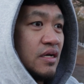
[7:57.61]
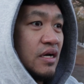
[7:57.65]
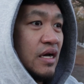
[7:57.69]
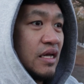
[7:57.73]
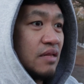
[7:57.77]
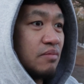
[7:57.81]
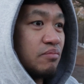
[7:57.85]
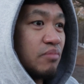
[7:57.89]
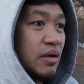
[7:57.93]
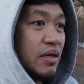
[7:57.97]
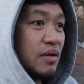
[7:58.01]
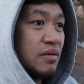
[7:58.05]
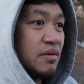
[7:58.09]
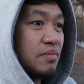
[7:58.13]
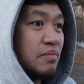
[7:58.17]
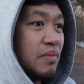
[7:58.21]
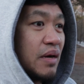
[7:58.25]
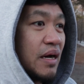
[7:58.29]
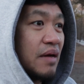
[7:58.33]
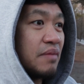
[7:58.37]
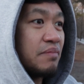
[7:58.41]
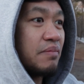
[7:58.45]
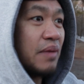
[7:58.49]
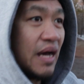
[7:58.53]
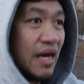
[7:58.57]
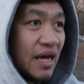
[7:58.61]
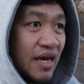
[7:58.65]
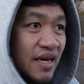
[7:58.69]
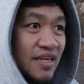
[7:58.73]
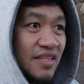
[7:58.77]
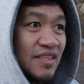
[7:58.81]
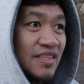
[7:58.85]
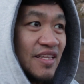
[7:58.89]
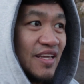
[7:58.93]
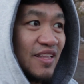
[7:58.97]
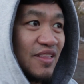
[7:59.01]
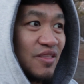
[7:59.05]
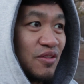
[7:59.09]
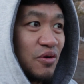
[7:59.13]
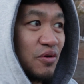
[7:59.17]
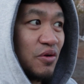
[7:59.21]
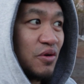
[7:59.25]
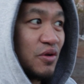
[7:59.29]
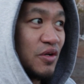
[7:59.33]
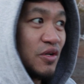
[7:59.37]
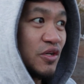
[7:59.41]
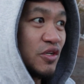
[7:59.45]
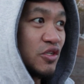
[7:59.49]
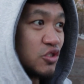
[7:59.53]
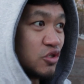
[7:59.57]
at may mga bahay dito,
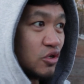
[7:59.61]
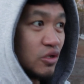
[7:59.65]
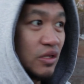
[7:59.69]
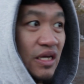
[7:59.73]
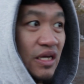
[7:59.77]
so